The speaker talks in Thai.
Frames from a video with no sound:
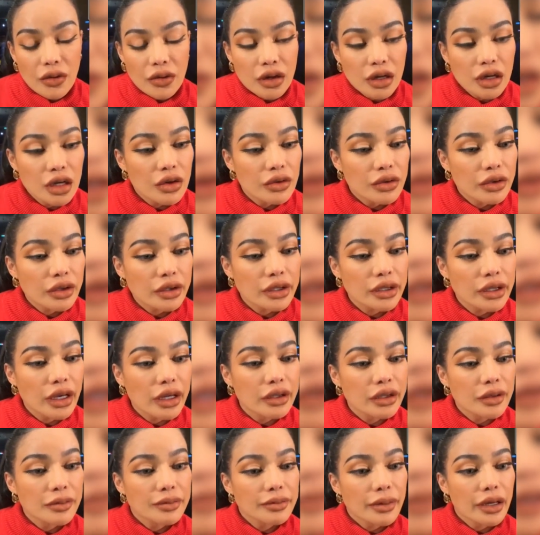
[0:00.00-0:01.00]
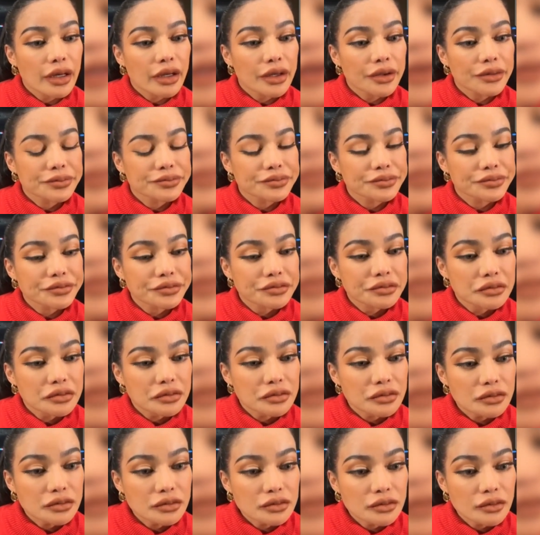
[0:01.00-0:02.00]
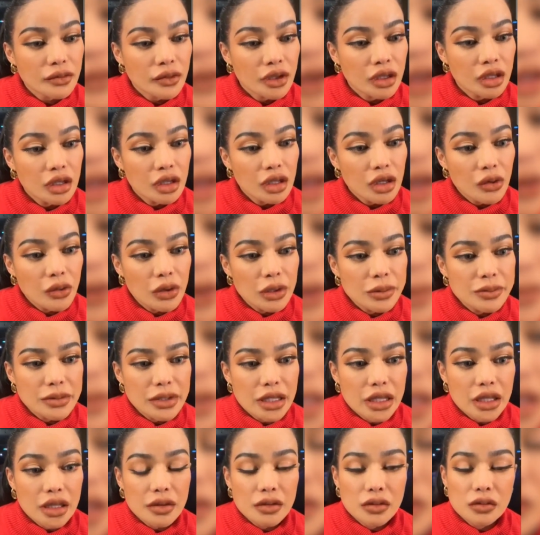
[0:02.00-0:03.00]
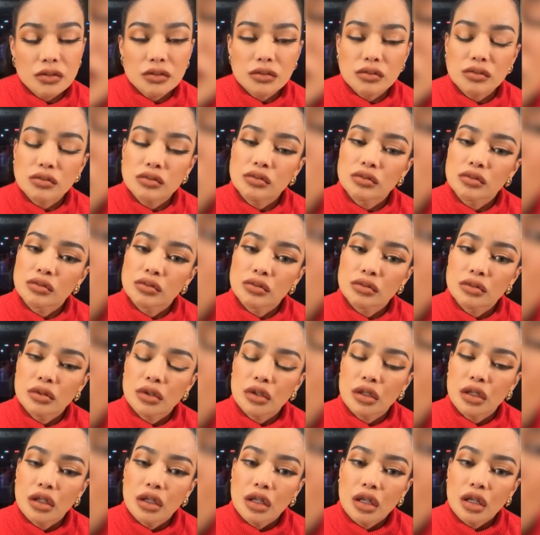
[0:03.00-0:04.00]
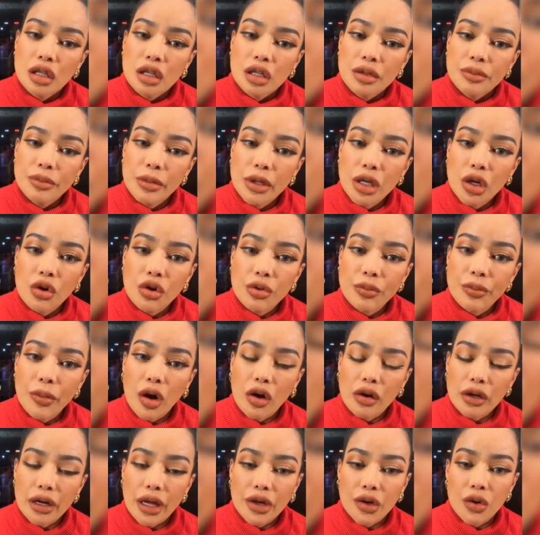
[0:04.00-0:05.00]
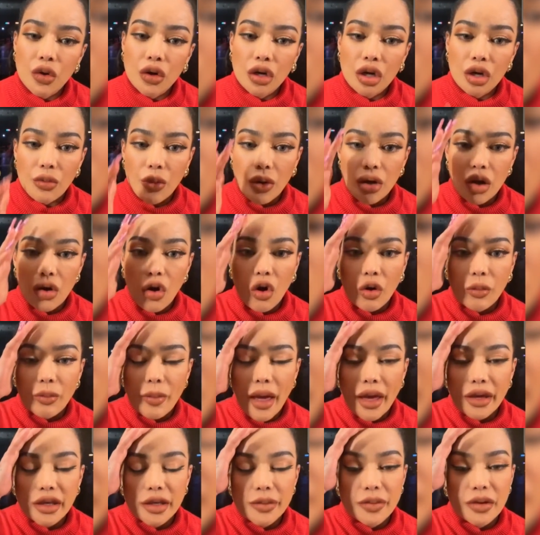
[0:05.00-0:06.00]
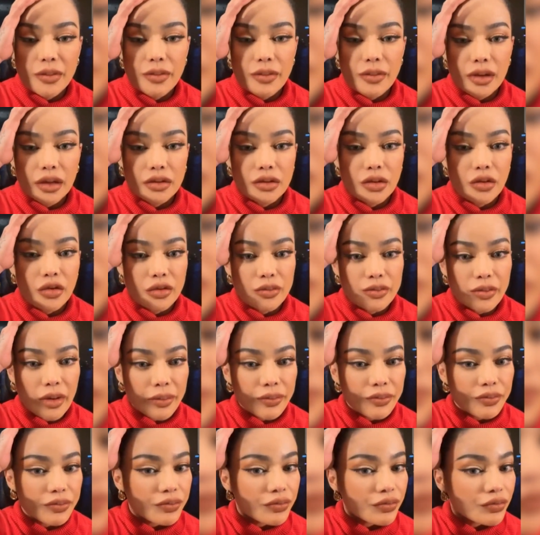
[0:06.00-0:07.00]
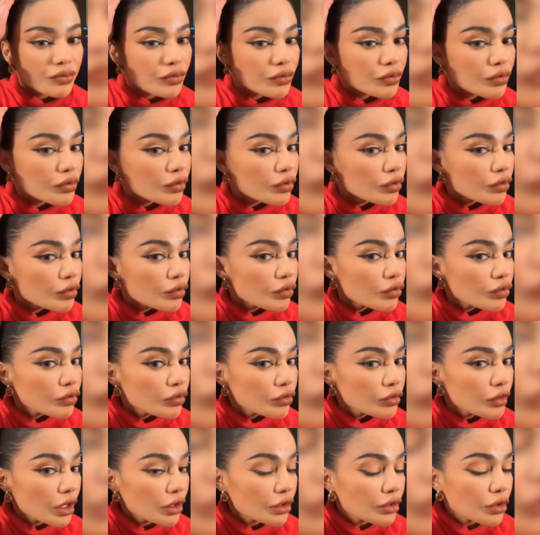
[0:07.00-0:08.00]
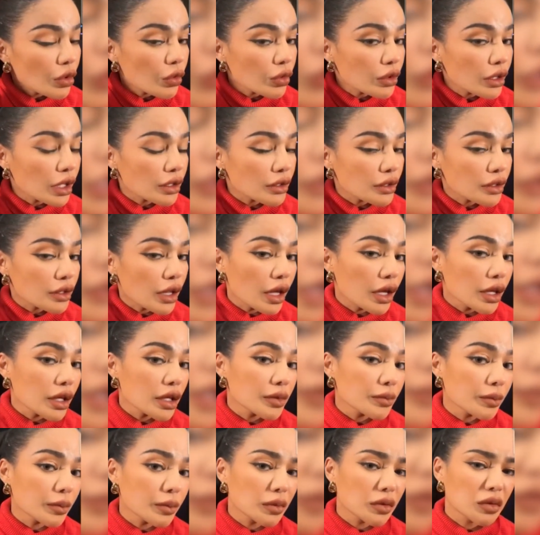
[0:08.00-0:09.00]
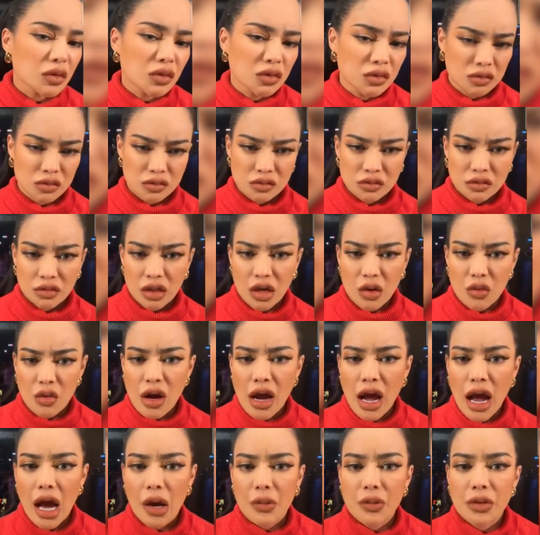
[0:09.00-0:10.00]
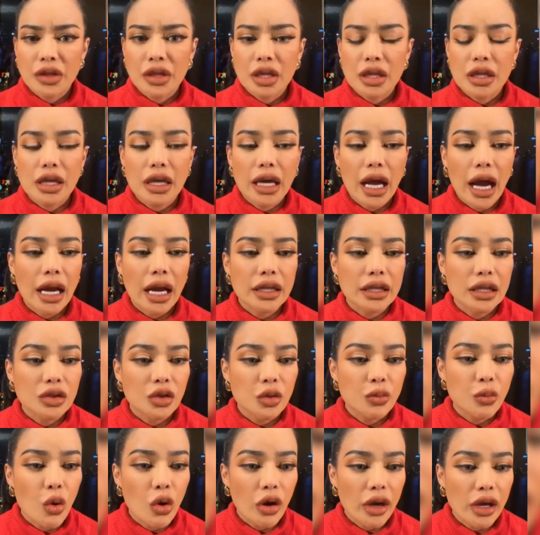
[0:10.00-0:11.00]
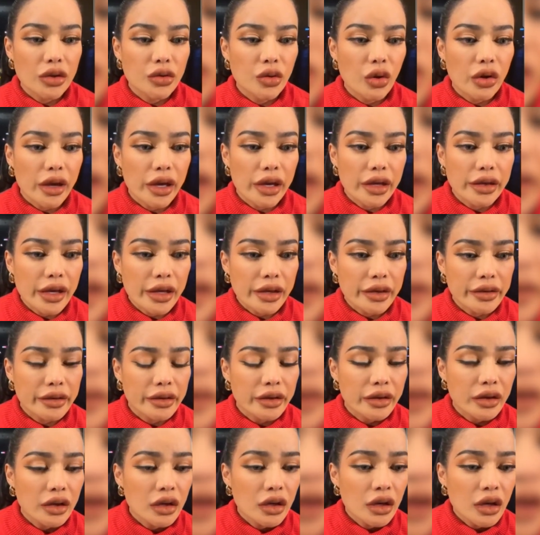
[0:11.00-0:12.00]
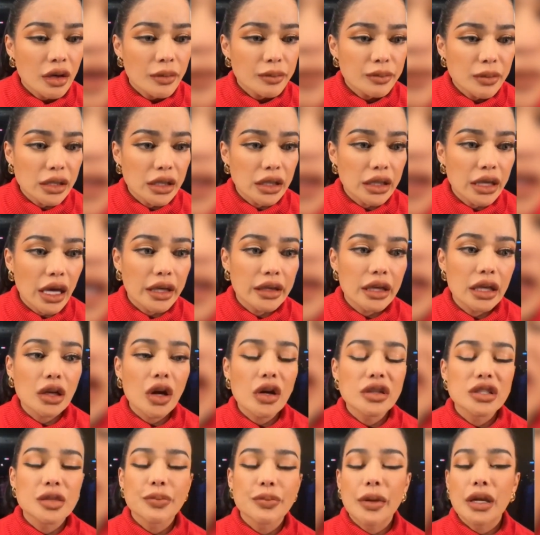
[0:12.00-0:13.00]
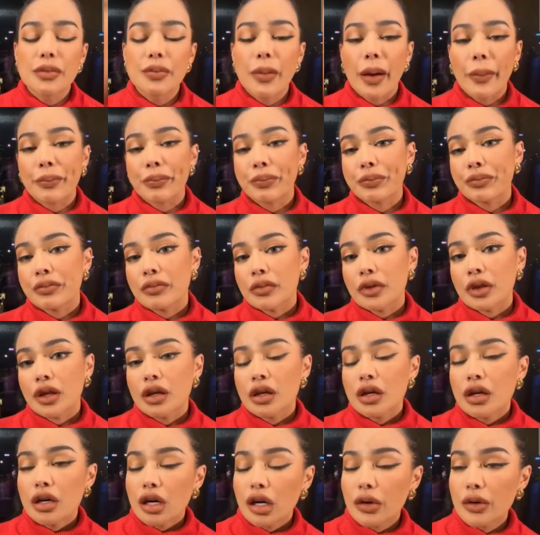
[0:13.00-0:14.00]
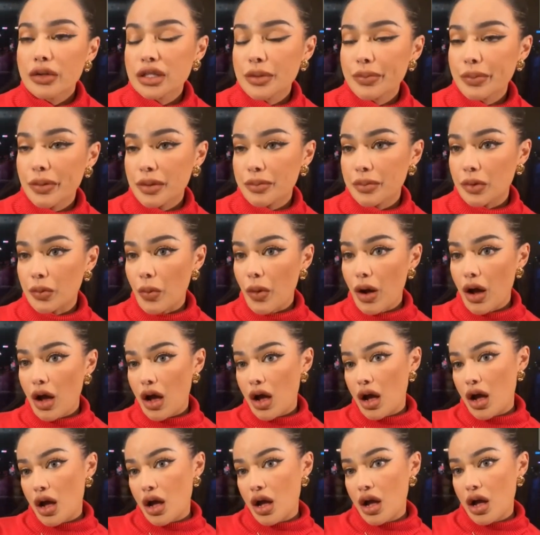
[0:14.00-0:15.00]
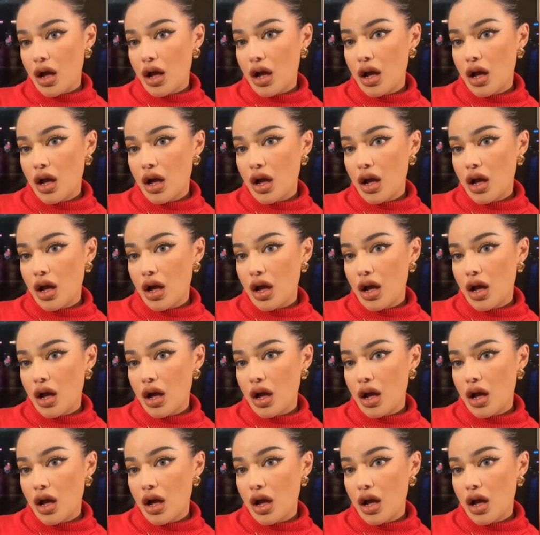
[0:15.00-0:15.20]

ข่าวเคิร์ฟก็เขียนกันไปความจริงมีคนบอกหลายคนแล้วว่ากล่องแม่อีพิมพ์โดนแบบยัดส่งยัดไส้แล้วก็เขาก็หาวิธีการกันนะพวกเอเย่นบางทีเอเย่นก็อาจจะเป็นแบบเขาจะเป็นแบบว่า